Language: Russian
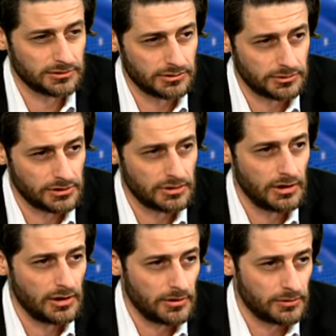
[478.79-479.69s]
который тоже
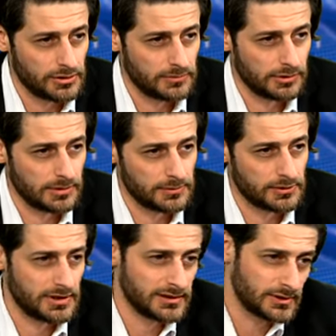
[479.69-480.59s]
очень много
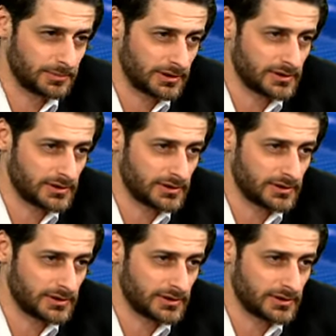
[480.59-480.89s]
обсуждался,